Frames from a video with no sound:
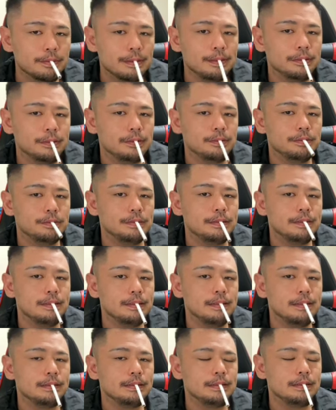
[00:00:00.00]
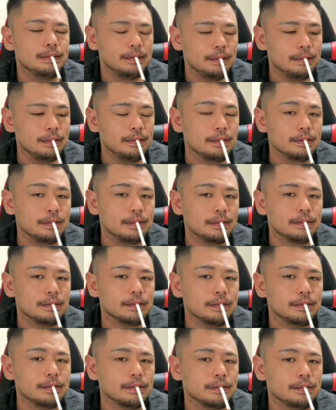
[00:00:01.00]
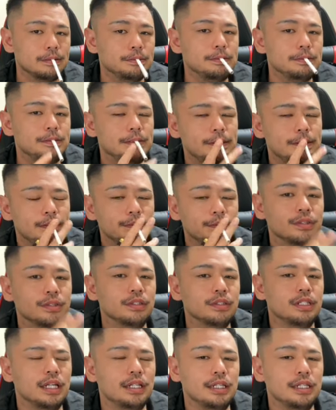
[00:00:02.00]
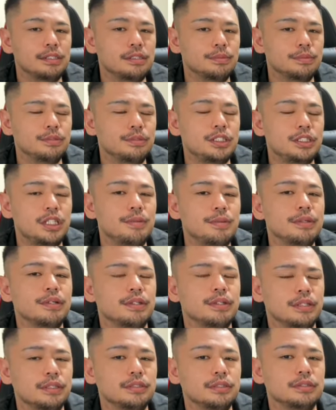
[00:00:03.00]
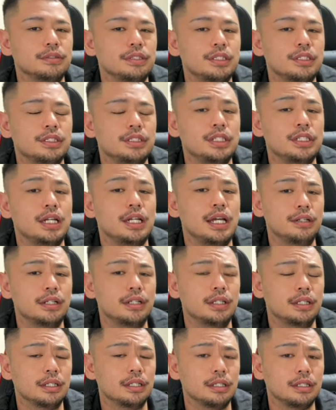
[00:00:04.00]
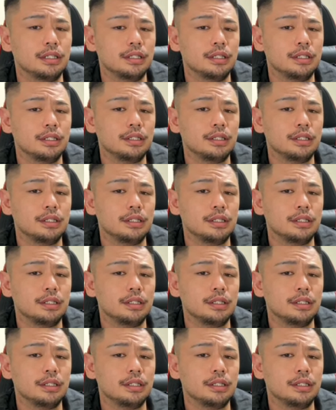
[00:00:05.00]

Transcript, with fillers: お前を潰すらしい。潰せるもんなら潰してみろよ、クソじじいがよ、